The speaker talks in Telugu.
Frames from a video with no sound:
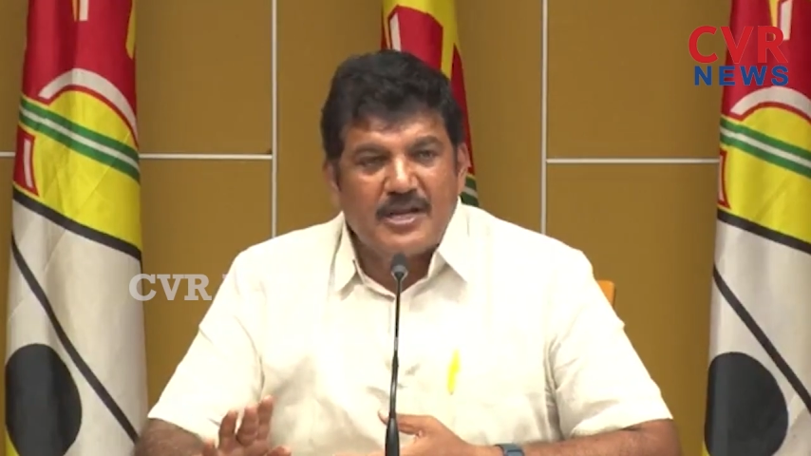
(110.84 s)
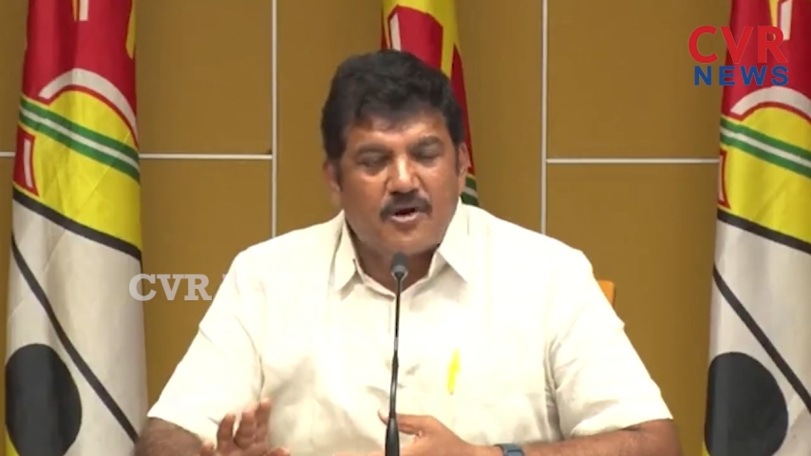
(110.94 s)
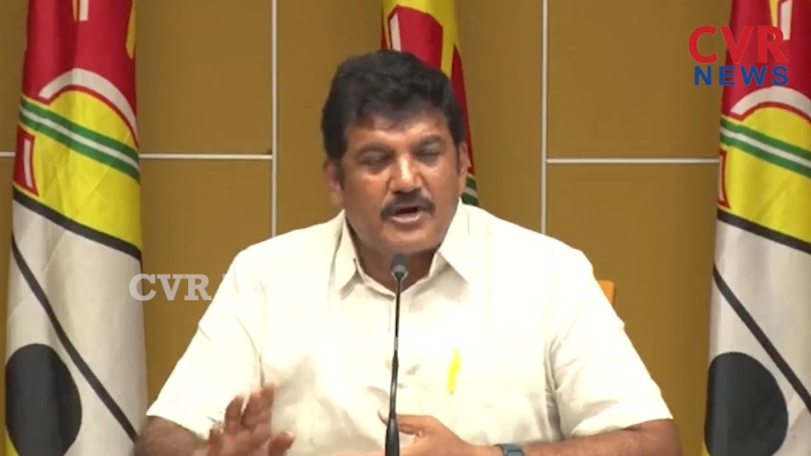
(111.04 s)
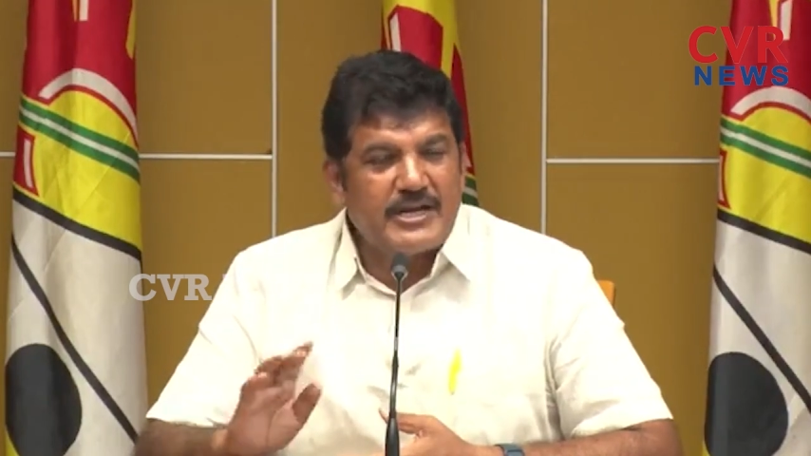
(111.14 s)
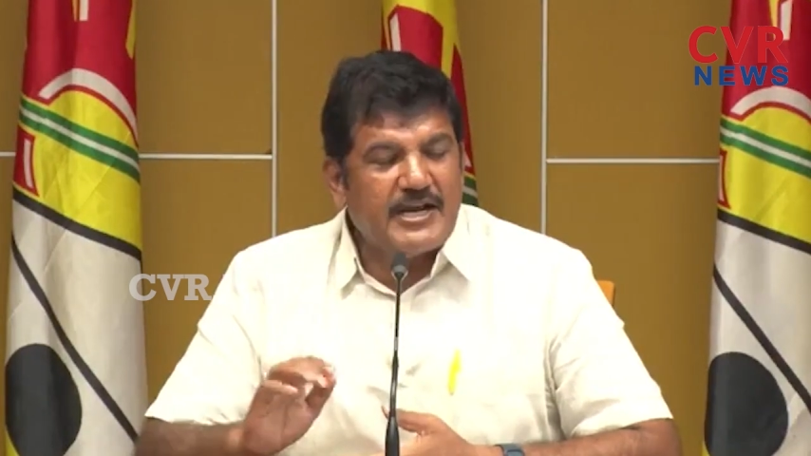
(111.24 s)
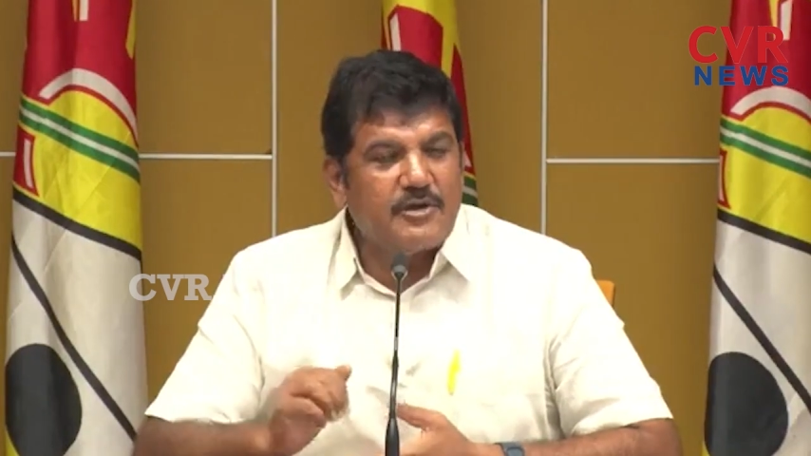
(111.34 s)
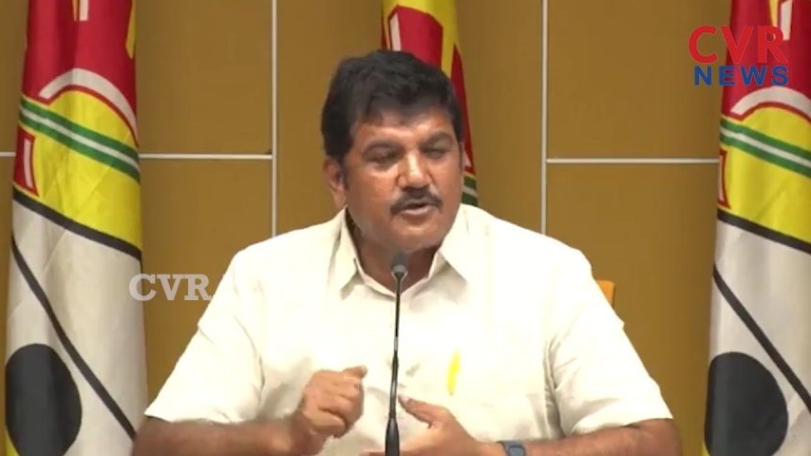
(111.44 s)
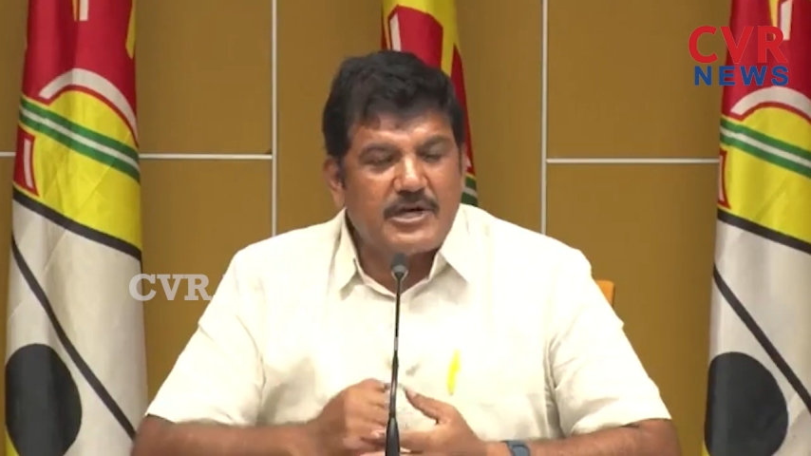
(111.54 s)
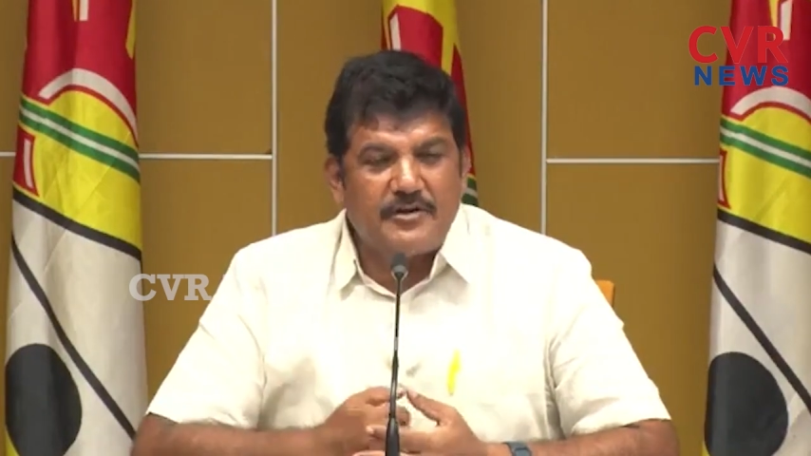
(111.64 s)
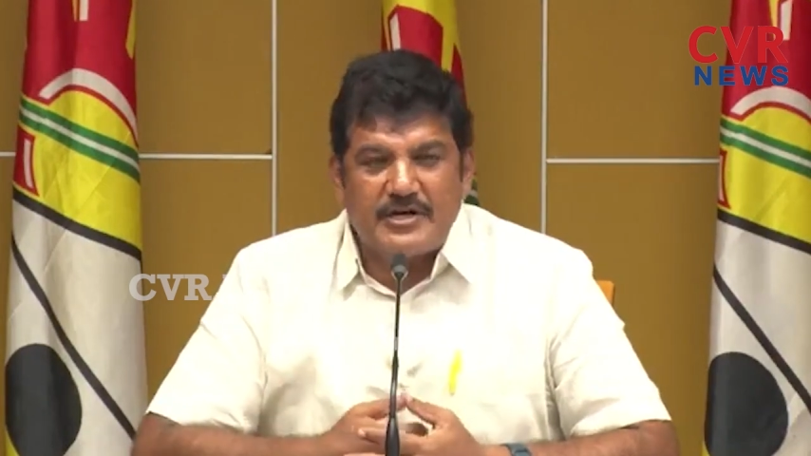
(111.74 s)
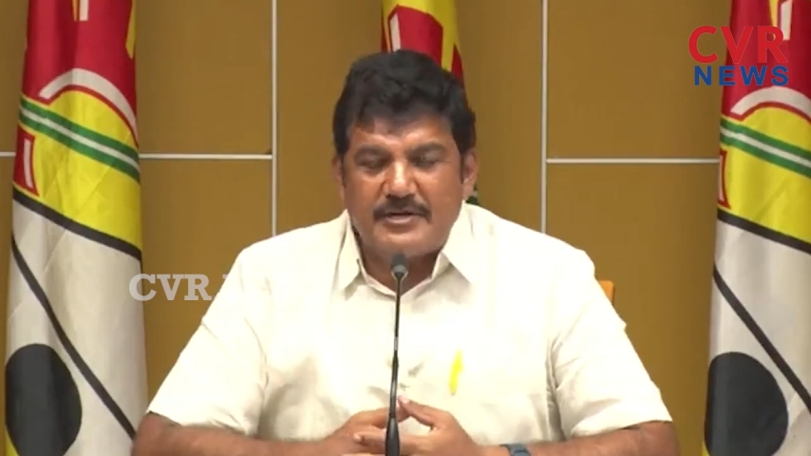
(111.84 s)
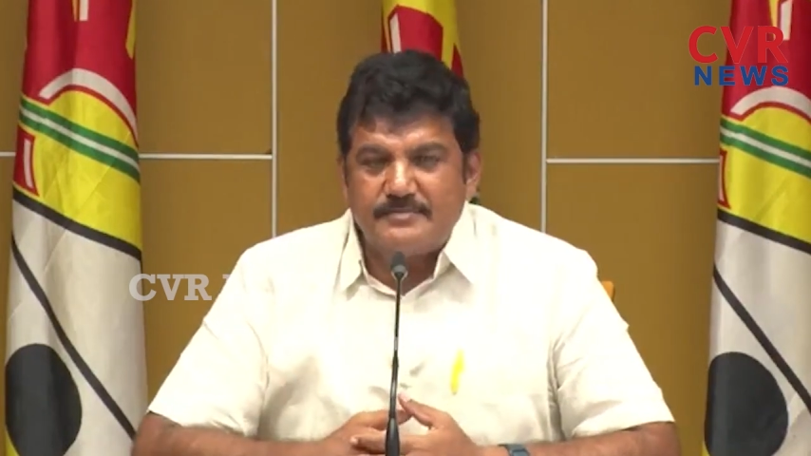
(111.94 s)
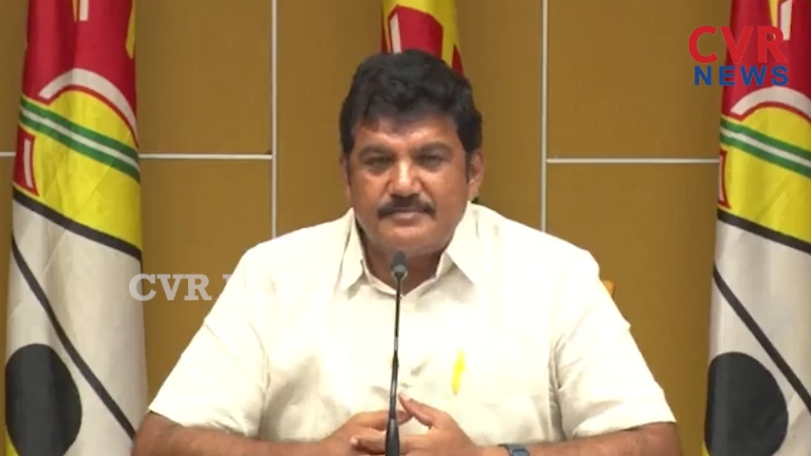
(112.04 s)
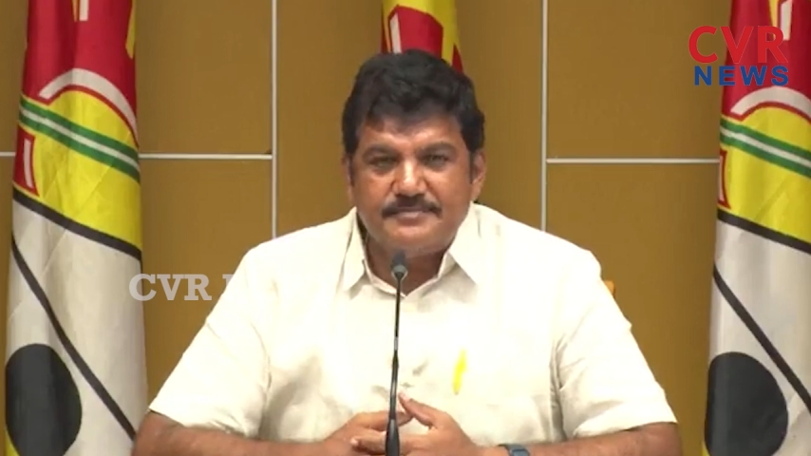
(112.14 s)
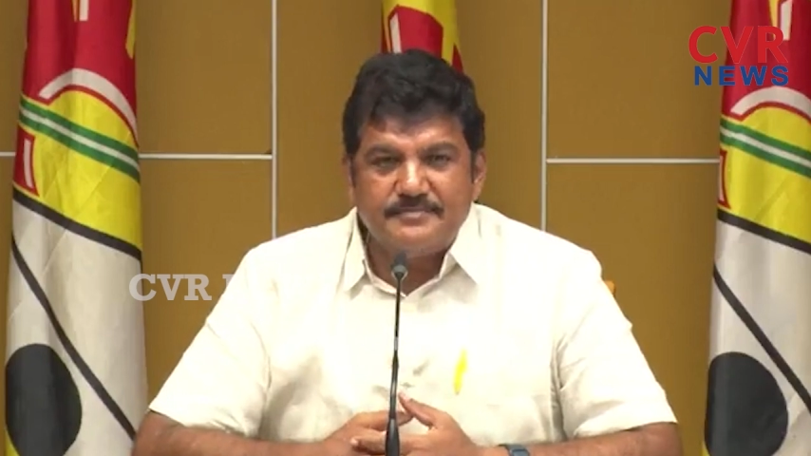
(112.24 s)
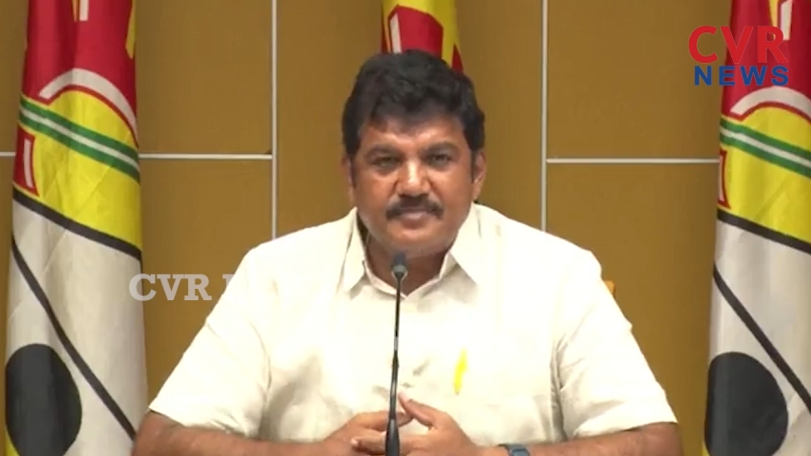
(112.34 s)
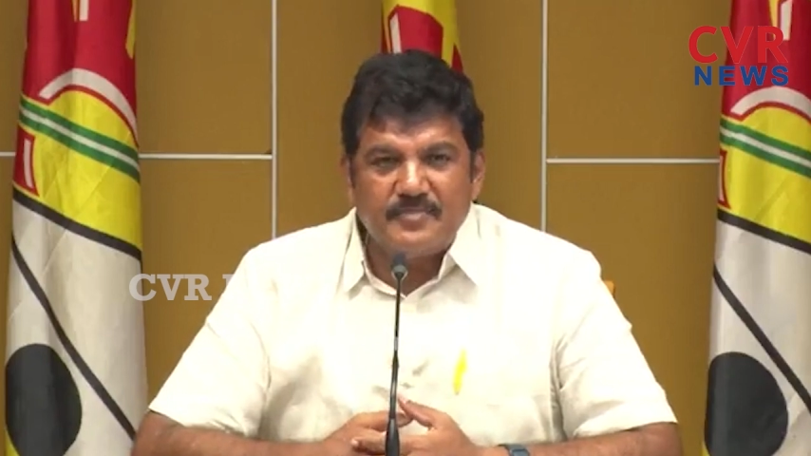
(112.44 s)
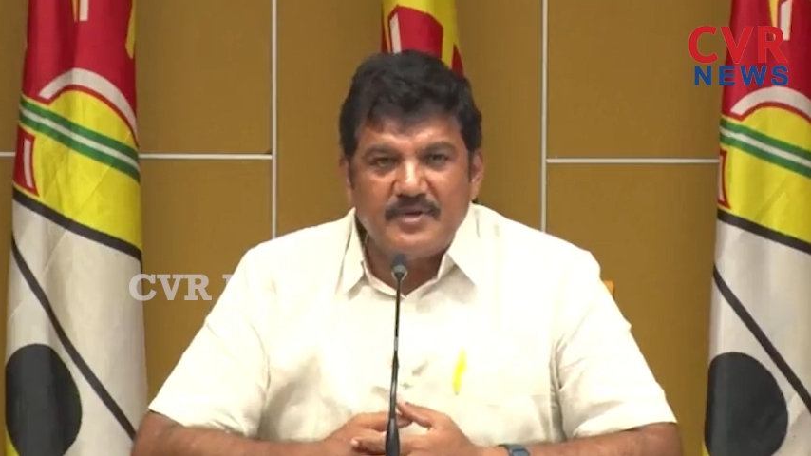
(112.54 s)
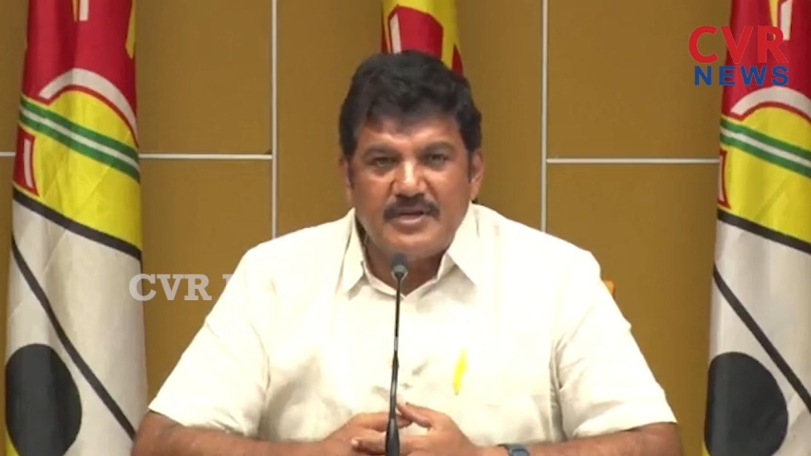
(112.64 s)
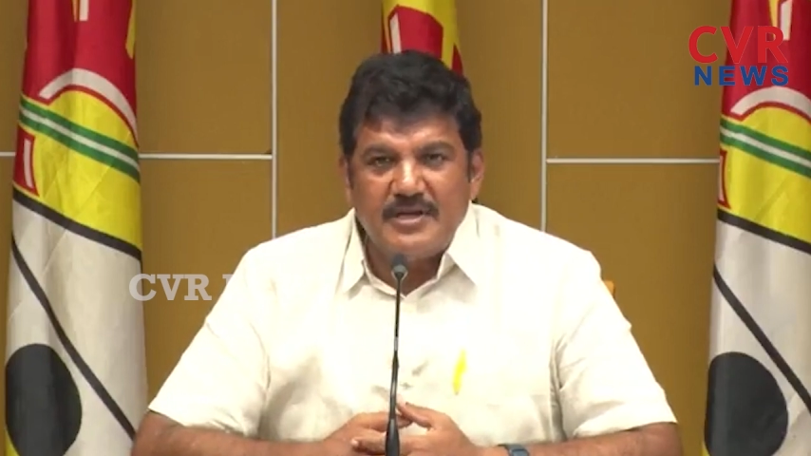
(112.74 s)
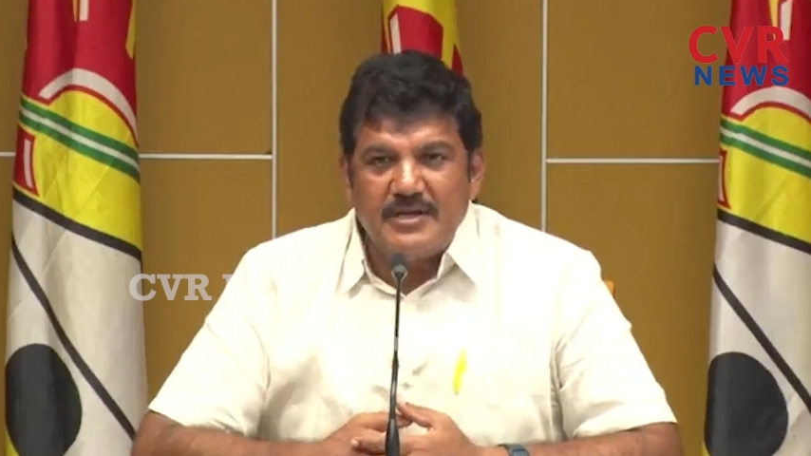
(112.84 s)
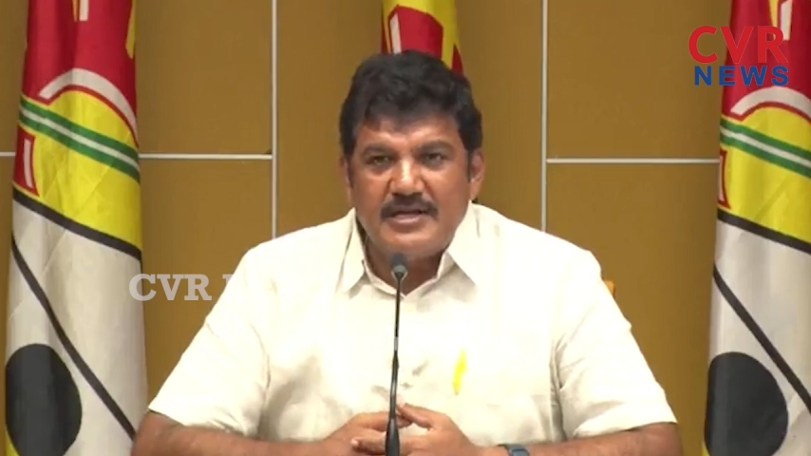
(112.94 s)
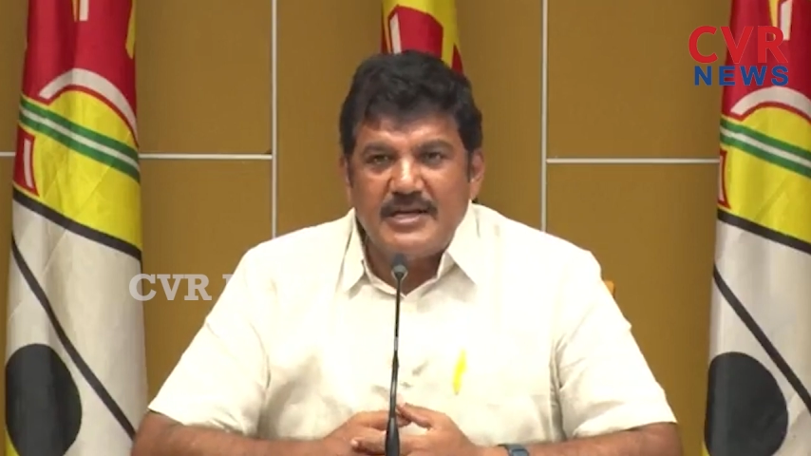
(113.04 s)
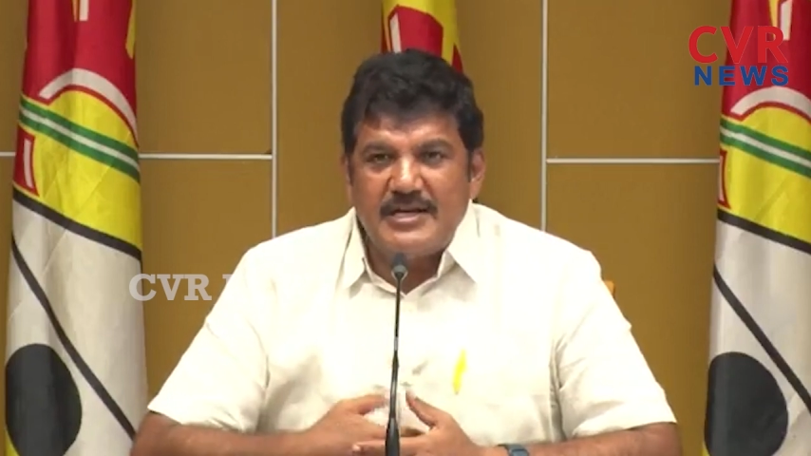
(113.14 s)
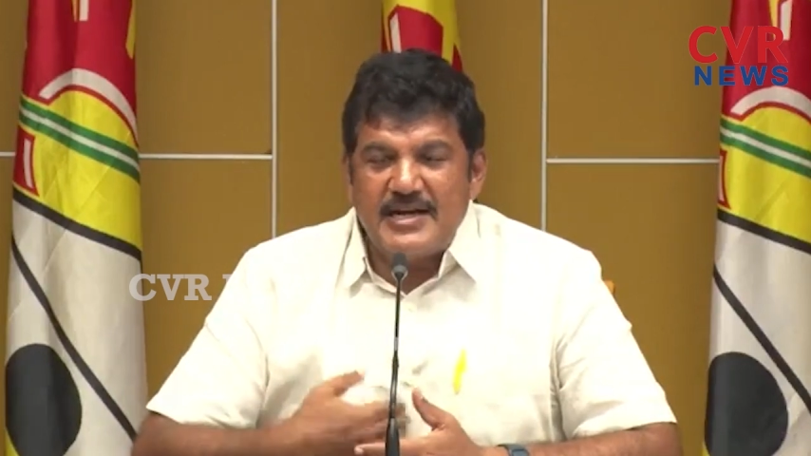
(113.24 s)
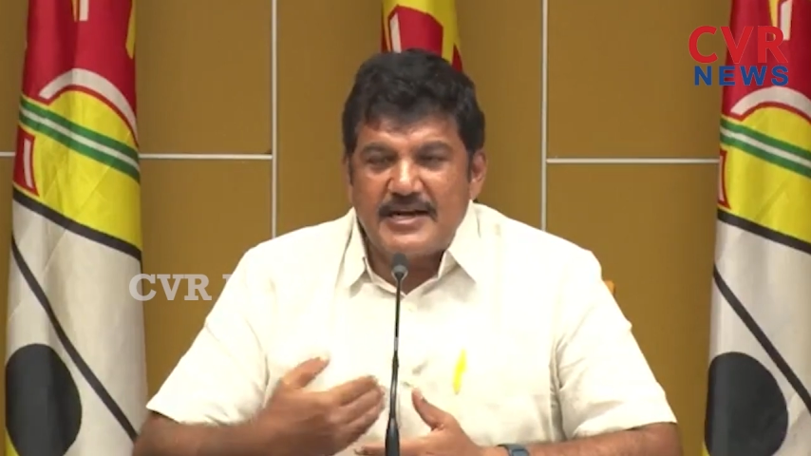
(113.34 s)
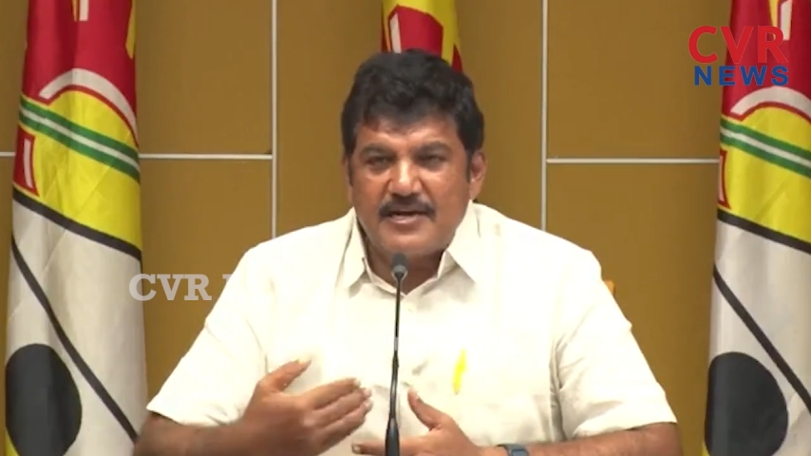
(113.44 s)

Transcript: నేను ఒకటే అడుగుతా ఉన్నా ఇన్నర్